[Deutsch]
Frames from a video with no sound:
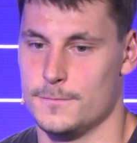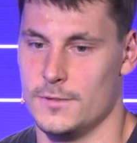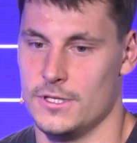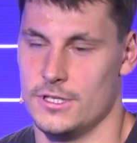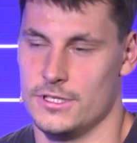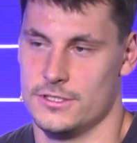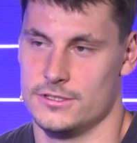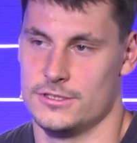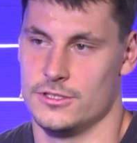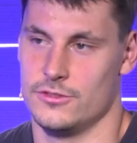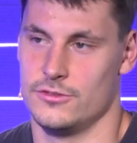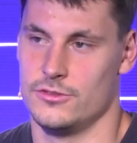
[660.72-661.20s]

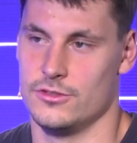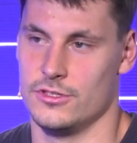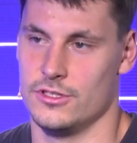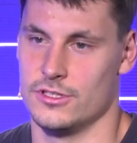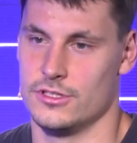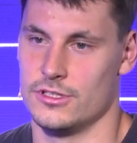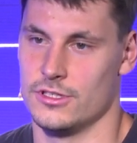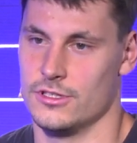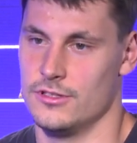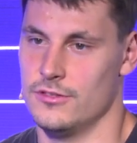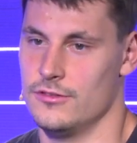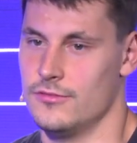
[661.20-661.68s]
ja, ist
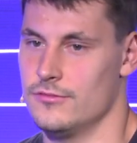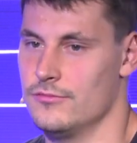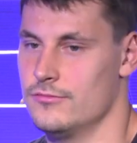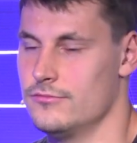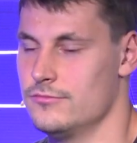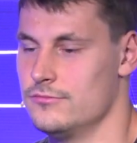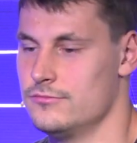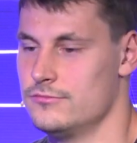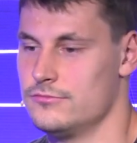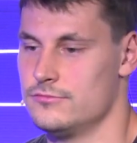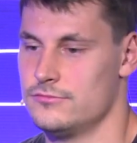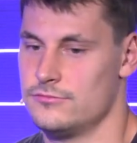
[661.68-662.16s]
natürlich
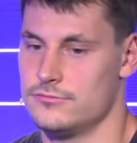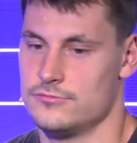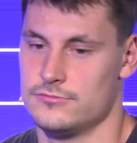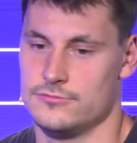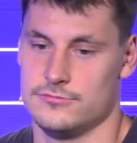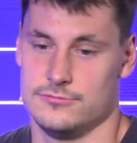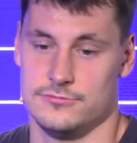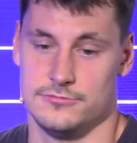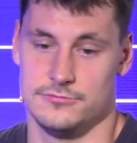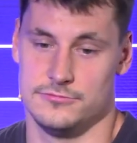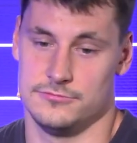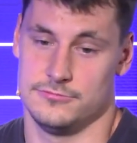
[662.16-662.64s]
ein,
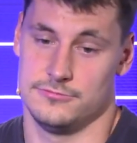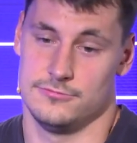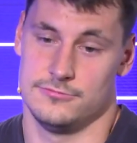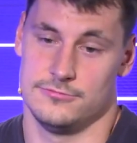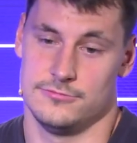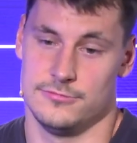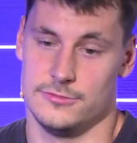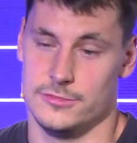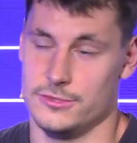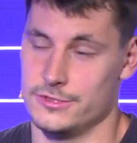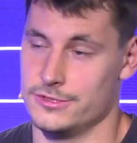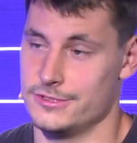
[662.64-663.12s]

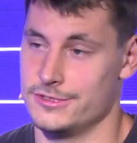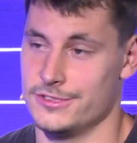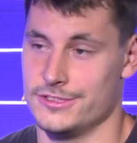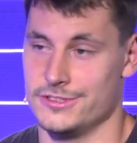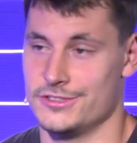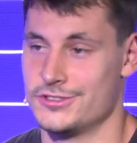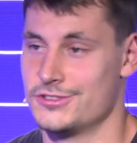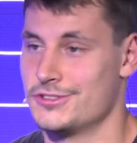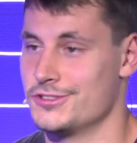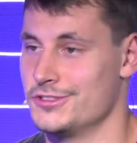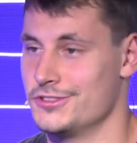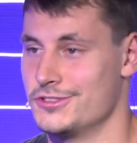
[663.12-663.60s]

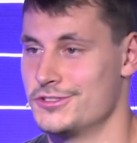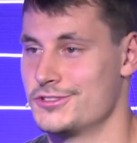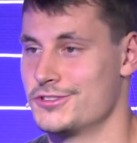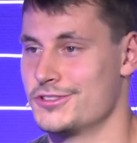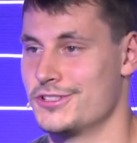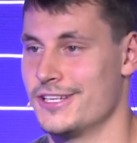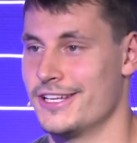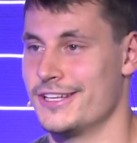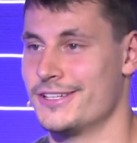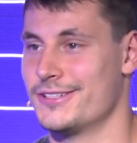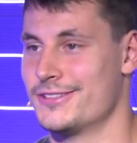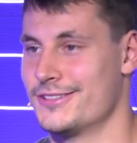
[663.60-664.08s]
ist, ist
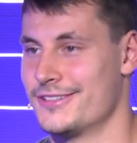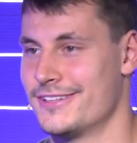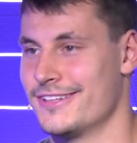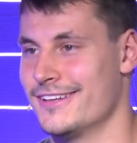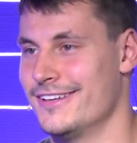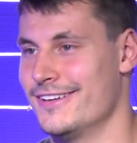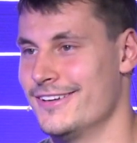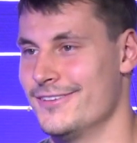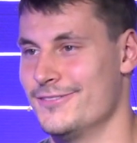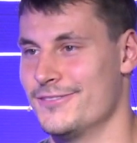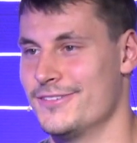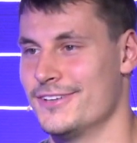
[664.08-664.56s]
schlecht
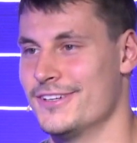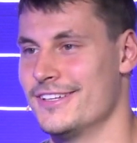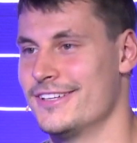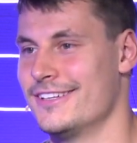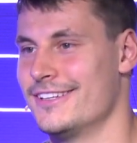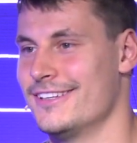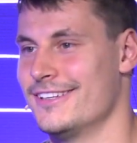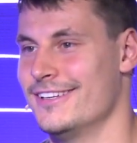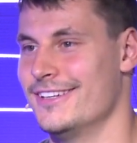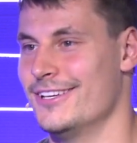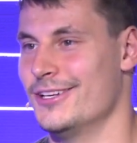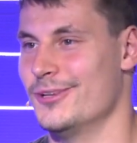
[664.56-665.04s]

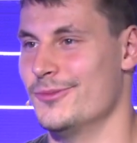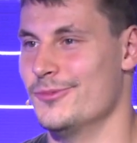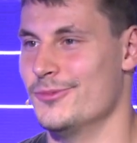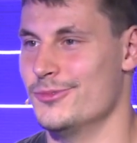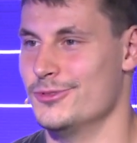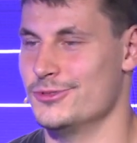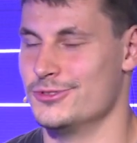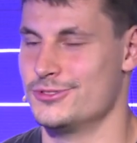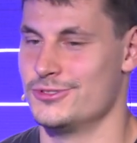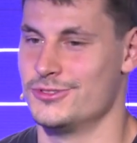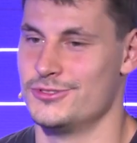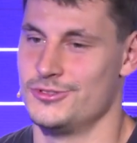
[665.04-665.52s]
einfach. Ähm,
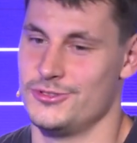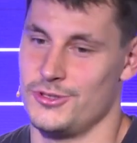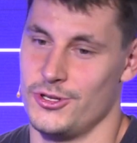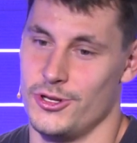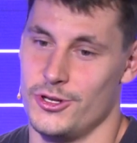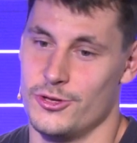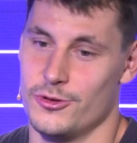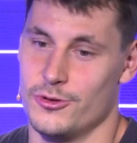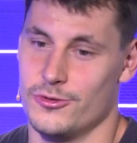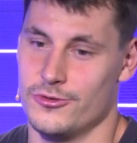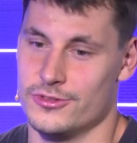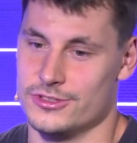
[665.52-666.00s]
und
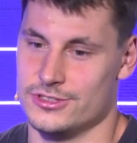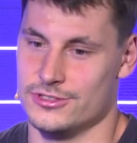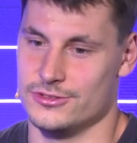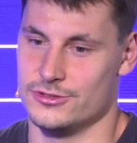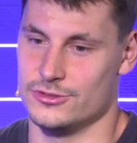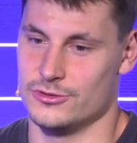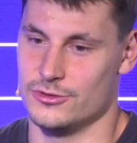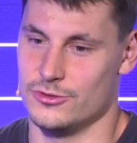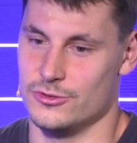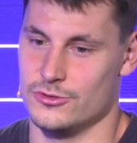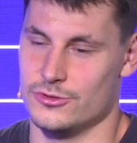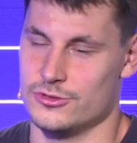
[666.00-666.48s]
Turnovers in
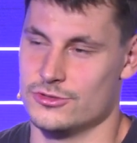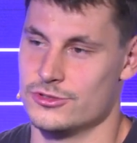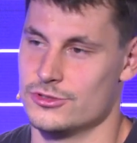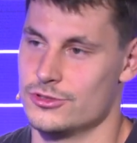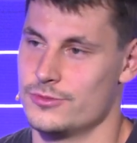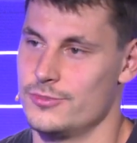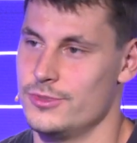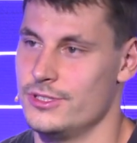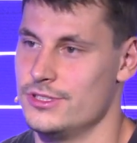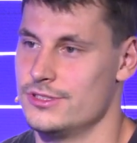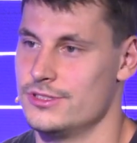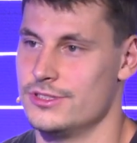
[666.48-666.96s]
so großen
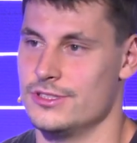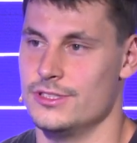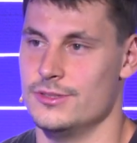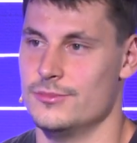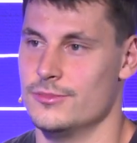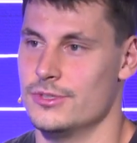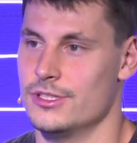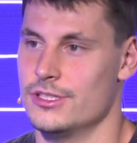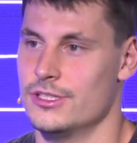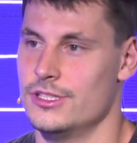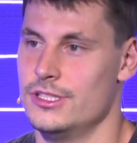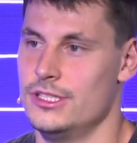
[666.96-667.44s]
Spielen sind
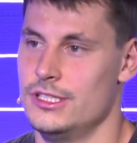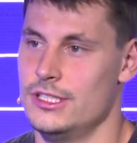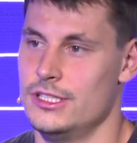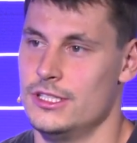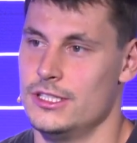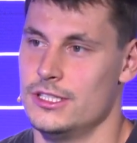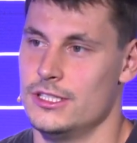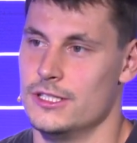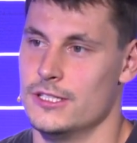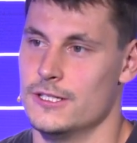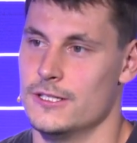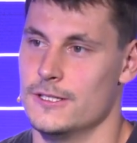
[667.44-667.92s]
immer
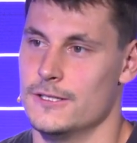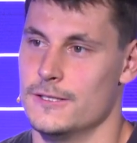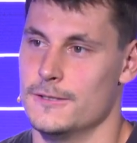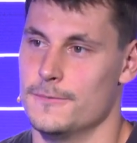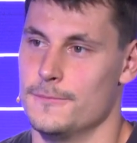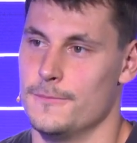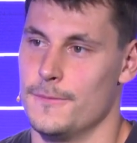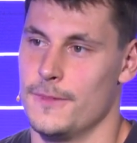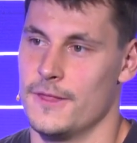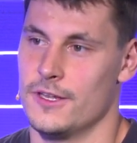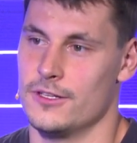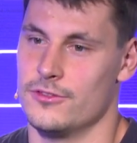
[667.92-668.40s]

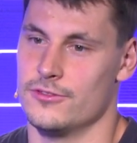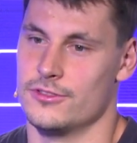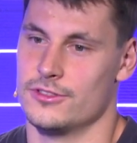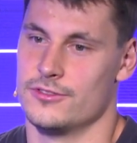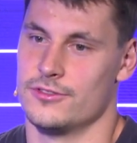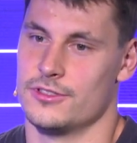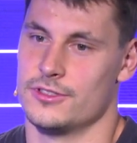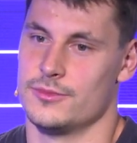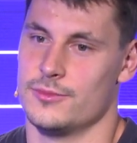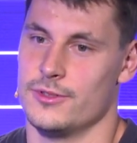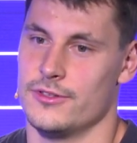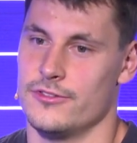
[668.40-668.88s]
ähm,
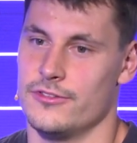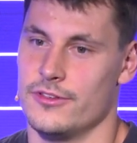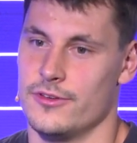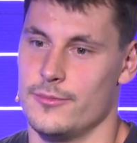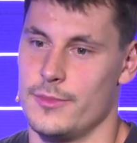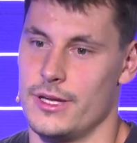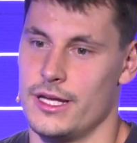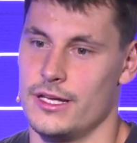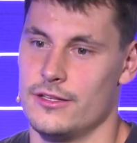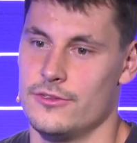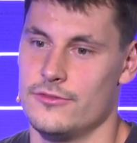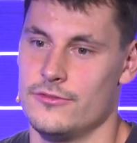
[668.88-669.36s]
etwas, was man
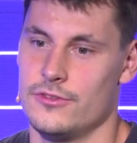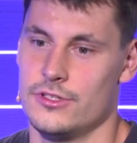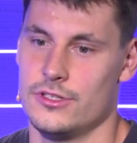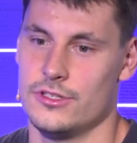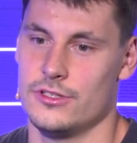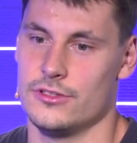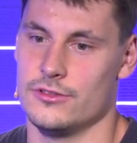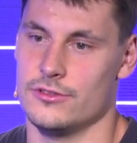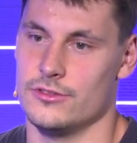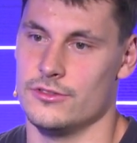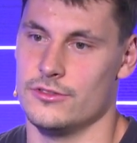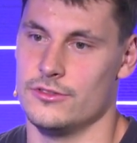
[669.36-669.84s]
vermeiden
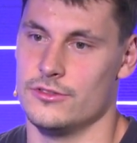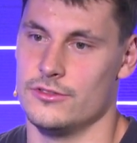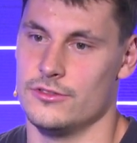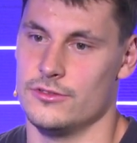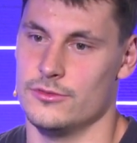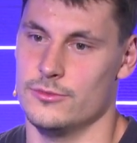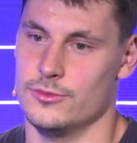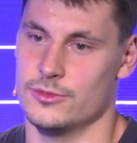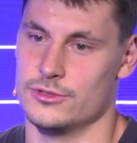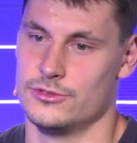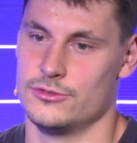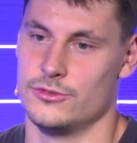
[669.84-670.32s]
will. Und
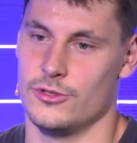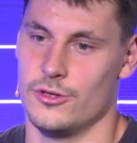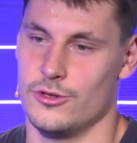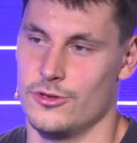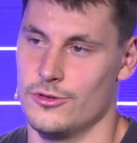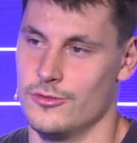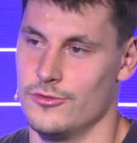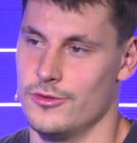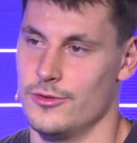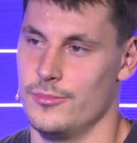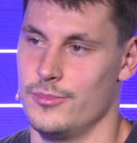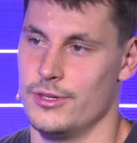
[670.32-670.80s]
über das
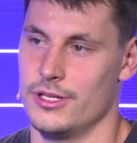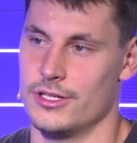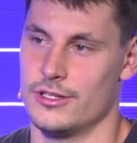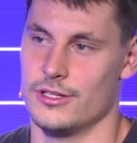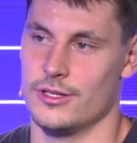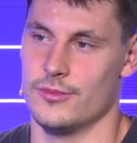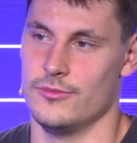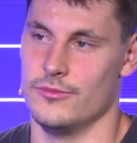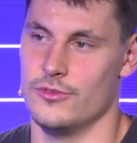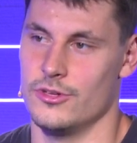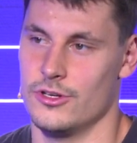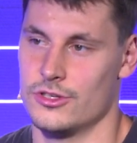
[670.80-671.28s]

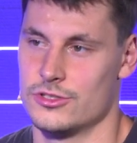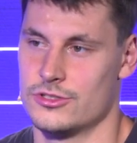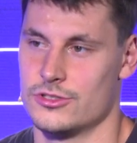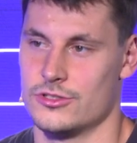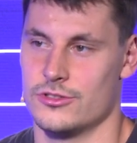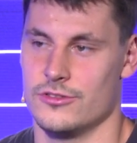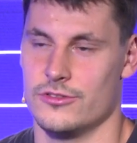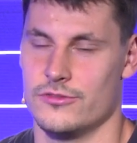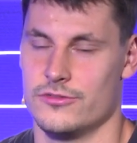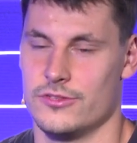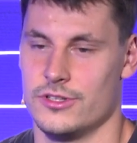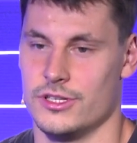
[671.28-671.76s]
Turnover-Battle haben wir auch
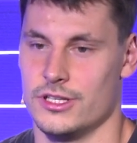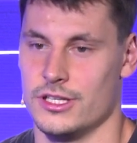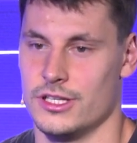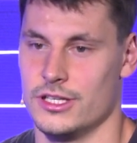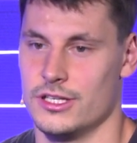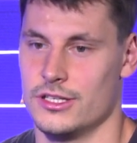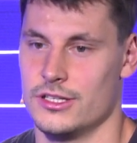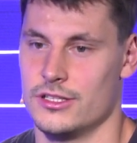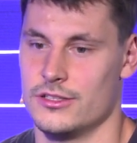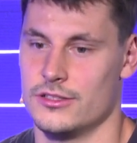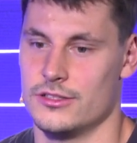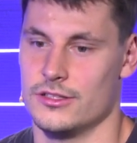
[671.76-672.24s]
schon oft
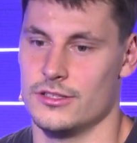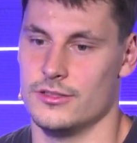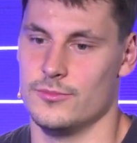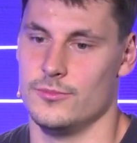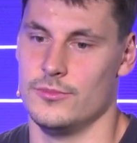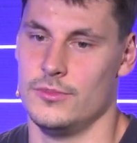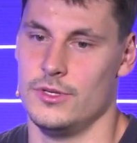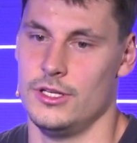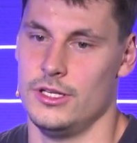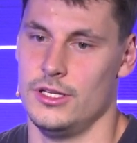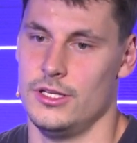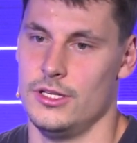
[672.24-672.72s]
geredet.
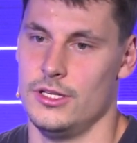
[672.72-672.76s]
Ähm,